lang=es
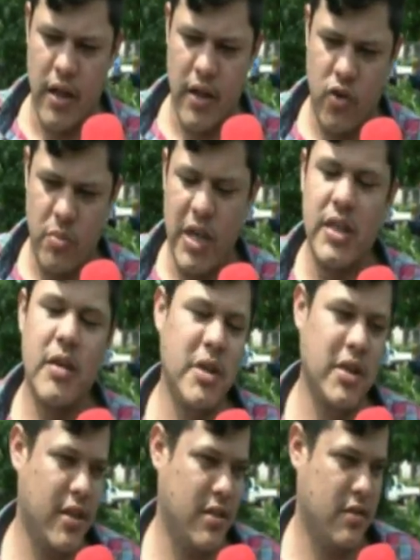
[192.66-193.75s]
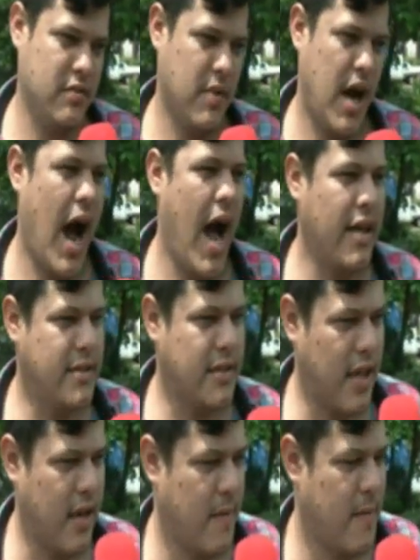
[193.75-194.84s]
de forma intermitente,
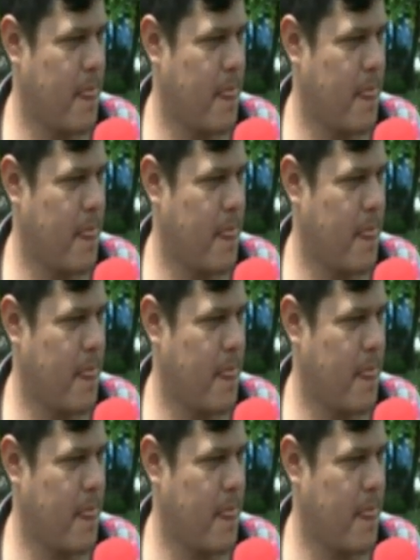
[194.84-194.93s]
hasta,